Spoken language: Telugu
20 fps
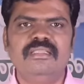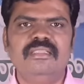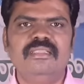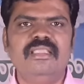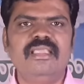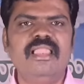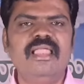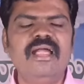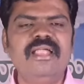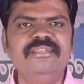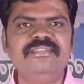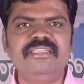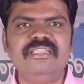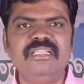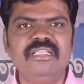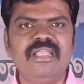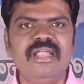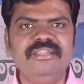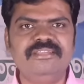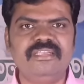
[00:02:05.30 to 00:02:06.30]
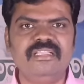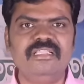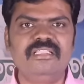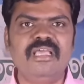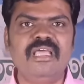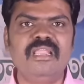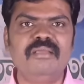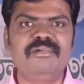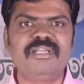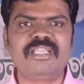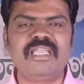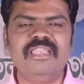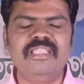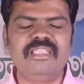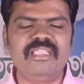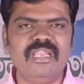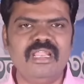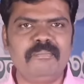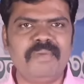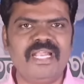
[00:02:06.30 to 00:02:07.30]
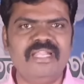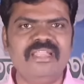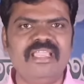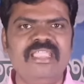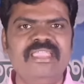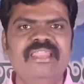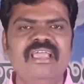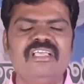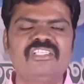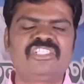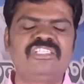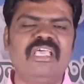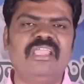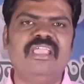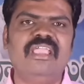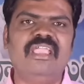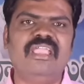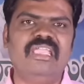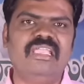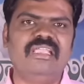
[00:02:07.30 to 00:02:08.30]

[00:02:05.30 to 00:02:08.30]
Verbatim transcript: ఎలాంటి గట్టిదనము కలిగిన బండ అయినా సరే